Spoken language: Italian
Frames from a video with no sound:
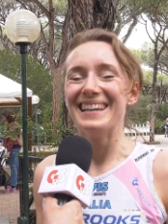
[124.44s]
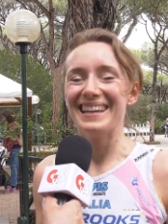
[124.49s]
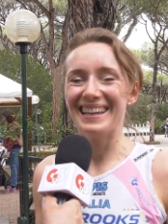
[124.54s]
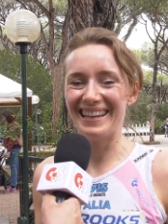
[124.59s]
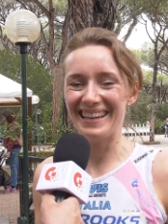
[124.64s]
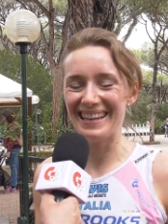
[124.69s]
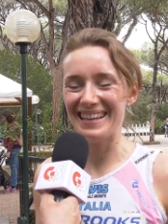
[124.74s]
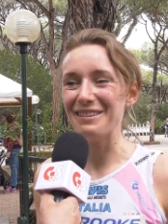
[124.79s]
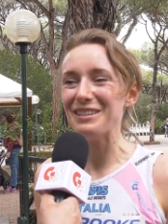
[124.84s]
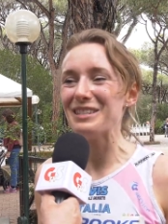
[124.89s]

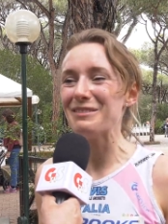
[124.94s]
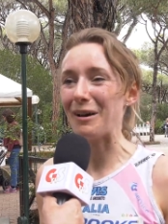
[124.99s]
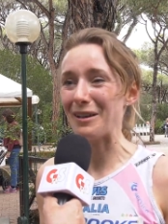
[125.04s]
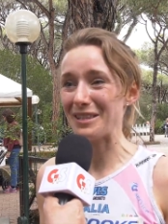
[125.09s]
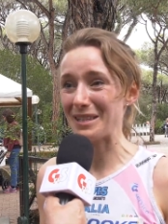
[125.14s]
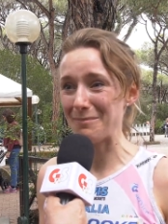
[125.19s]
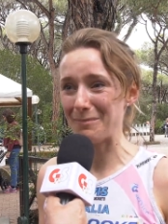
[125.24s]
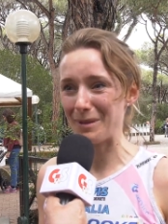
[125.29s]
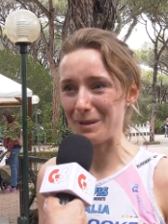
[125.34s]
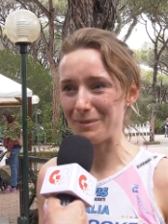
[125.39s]
eh, fa
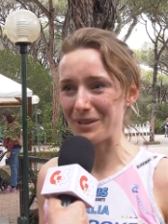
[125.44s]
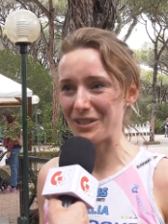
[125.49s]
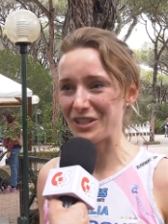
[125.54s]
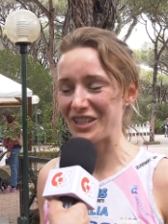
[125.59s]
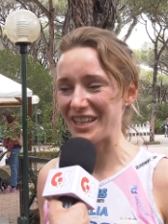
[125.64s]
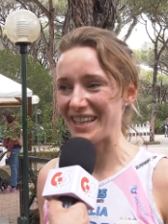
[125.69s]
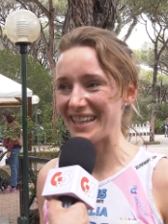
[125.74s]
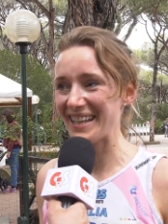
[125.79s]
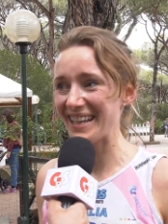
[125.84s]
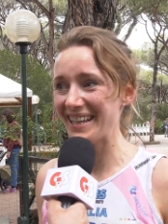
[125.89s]
sempre
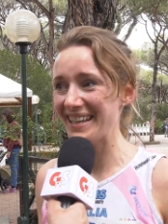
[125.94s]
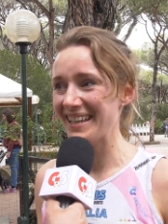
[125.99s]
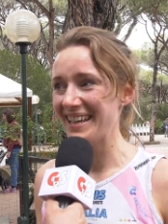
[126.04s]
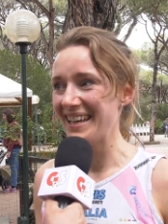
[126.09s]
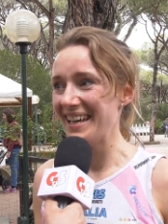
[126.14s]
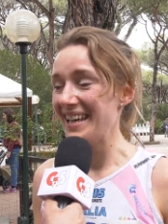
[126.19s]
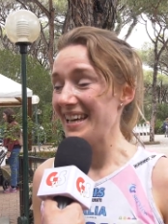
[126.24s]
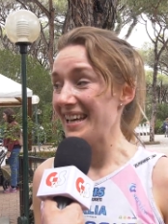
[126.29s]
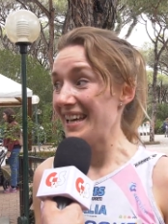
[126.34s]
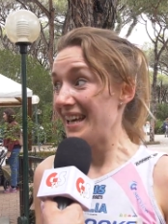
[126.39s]
piacere
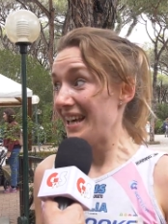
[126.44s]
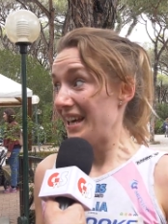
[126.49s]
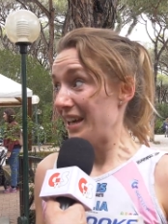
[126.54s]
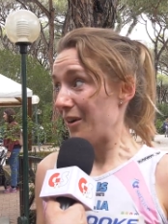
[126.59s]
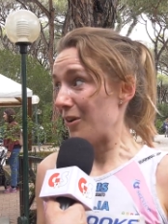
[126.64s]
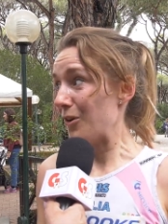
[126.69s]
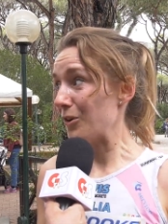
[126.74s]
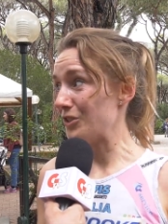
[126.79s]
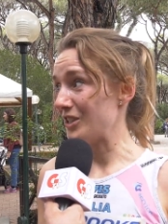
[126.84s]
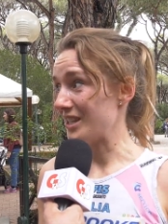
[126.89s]

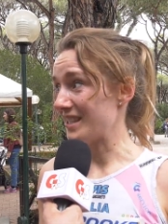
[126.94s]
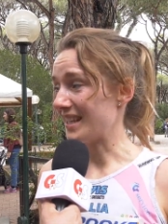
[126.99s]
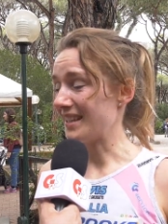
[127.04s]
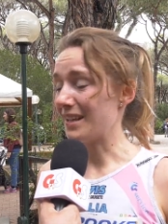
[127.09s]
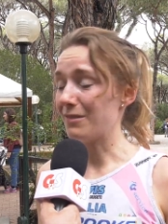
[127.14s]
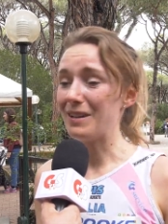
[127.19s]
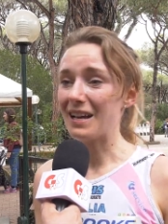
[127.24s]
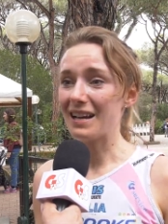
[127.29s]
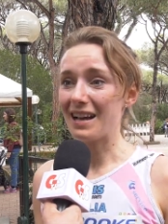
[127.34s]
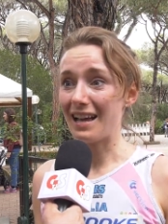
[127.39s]
Oggi è
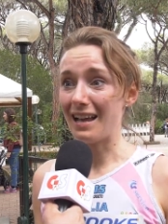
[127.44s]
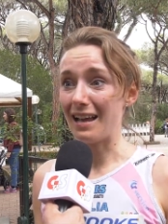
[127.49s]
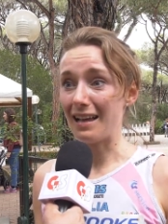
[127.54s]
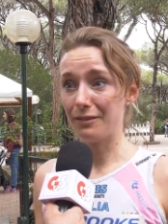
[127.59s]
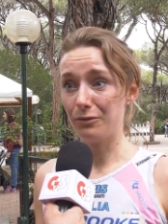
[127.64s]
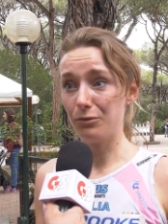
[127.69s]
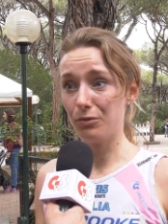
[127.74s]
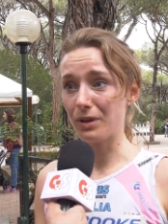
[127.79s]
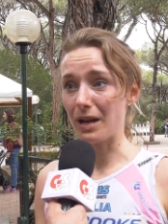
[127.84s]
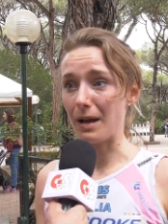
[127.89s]
stata una gara
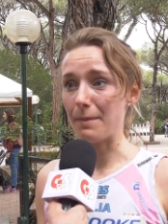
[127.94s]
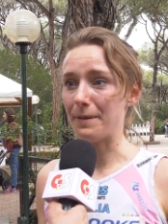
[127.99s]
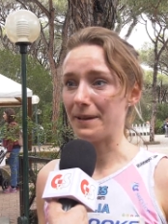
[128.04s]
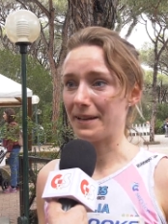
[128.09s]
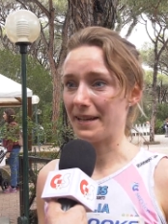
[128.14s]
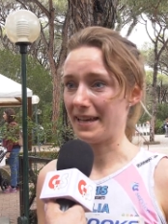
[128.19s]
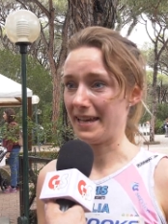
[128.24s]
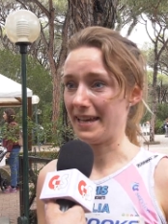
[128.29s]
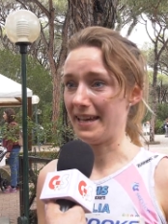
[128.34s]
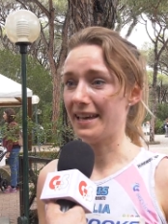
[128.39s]
dura
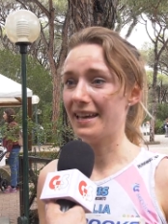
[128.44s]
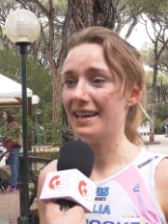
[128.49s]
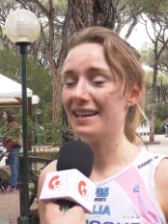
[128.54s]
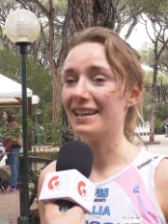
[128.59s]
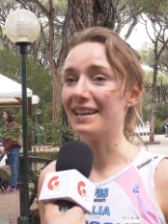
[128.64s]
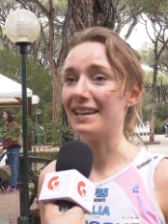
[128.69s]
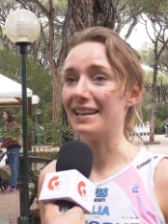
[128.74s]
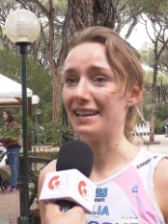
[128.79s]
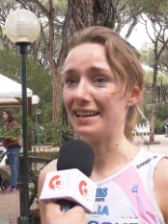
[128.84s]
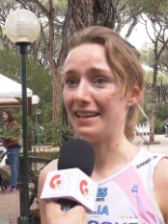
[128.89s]
perché
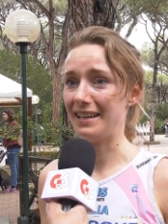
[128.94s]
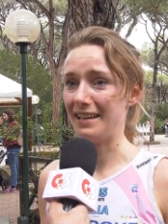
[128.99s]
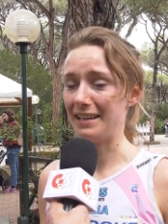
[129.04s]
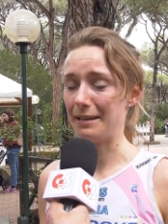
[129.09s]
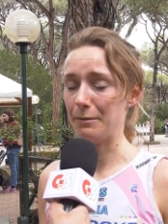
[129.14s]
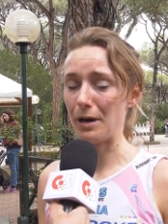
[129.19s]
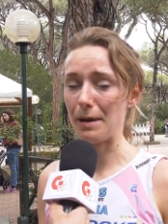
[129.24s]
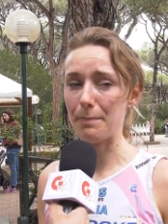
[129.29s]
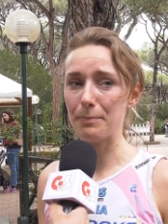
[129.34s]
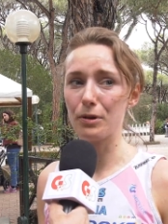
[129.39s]

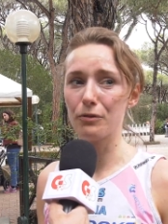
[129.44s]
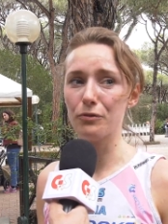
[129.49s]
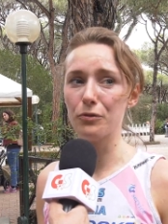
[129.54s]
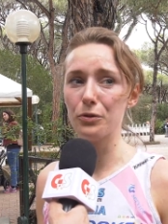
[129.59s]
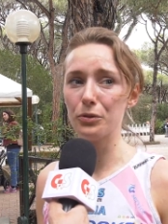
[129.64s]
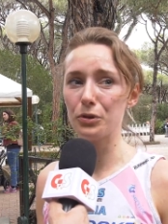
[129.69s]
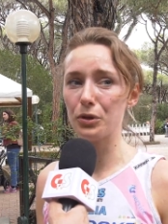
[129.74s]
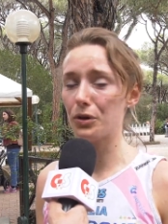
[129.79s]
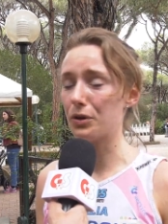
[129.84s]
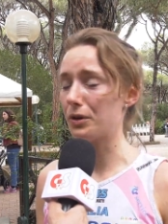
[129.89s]
eh, ha
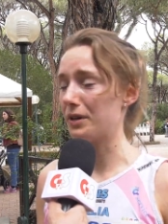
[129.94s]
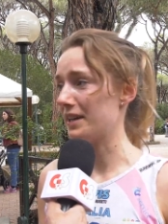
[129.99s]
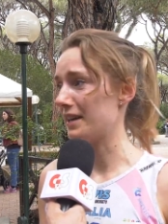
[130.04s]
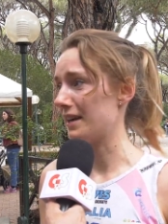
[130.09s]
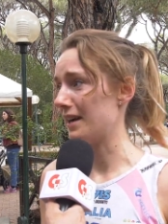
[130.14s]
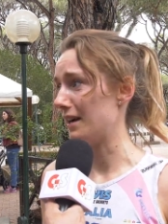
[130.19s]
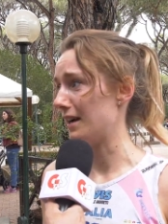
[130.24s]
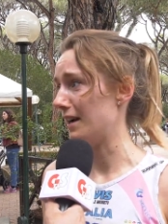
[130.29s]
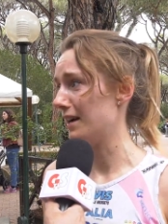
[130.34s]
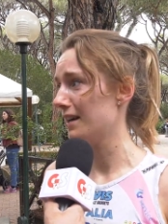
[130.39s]
piovuto,
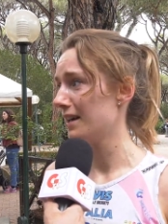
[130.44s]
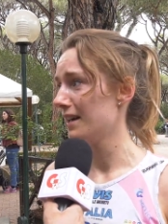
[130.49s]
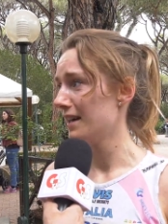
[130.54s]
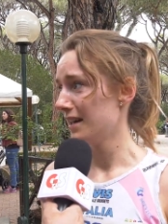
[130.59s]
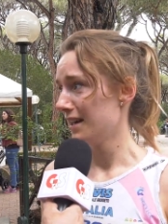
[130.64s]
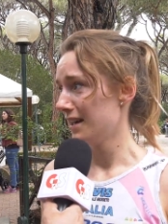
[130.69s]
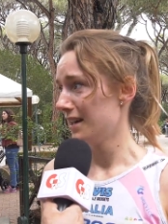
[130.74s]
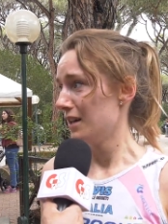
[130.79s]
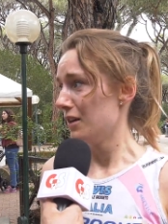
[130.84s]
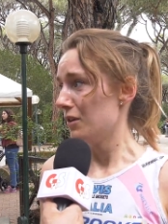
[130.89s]
era
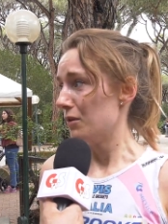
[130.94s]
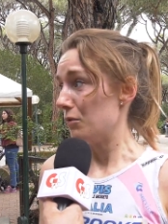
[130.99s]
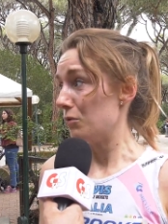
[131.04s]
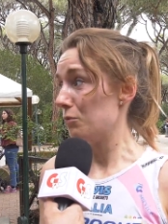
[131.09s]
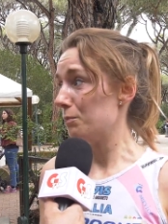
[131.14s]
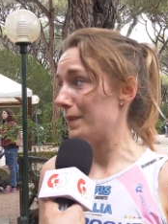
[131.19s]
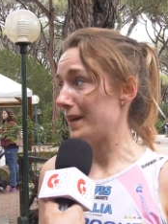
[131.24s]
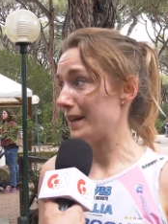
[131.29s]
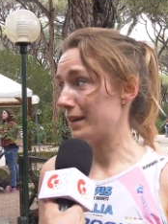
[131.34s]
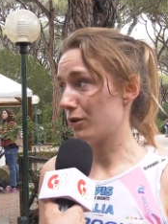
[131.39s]

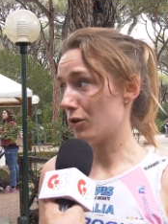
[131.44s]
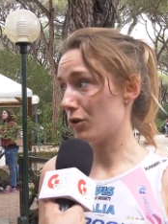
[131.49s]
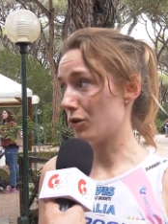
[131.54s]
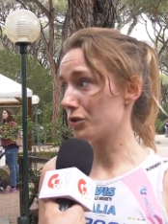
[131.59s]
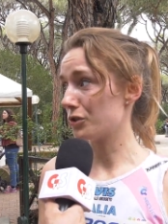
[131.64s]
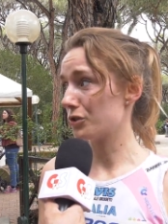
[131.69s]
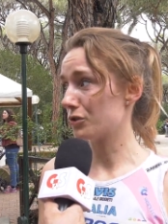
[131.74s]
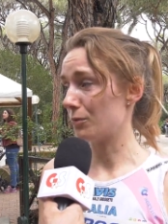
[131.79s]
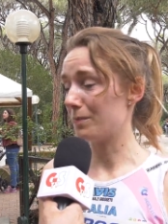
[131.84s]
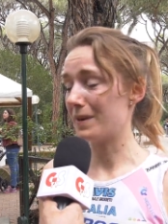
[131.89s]
un
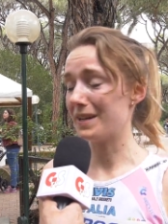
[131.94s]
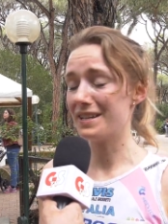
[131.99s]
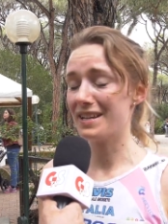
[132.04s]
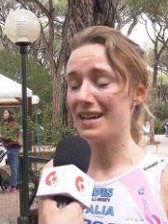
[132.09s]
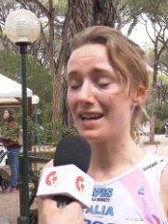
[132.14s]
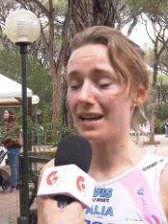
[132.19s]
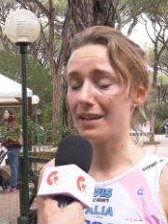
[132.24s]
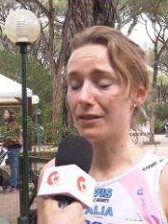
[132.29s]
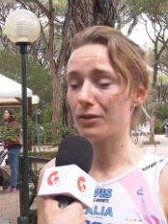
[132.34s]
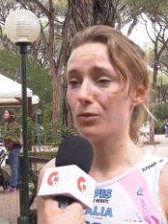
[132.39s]
percorso
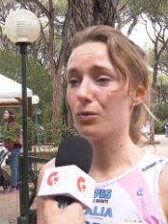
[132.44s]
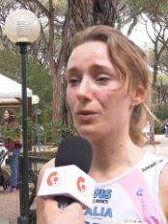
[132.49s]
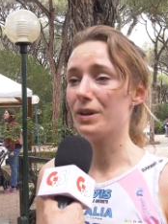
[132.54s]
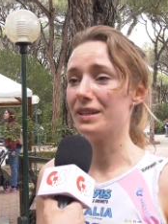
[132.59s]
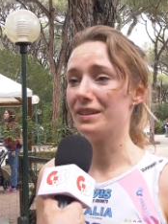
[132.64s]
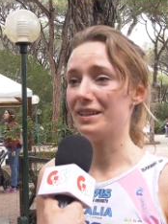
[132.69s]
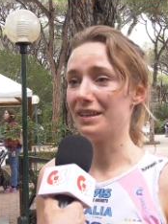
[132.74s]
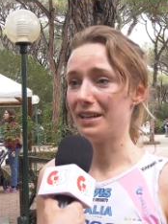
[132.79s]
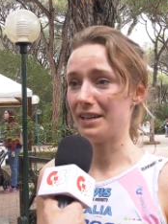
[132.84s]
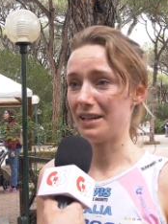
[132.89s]
bagnato
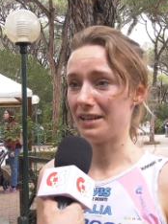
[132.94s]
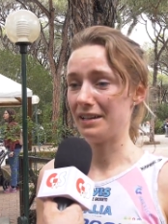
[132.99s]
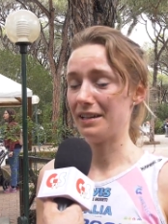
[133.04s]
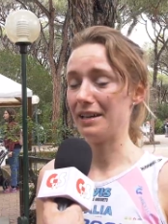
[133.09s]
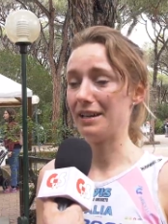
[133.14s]
quindi eh,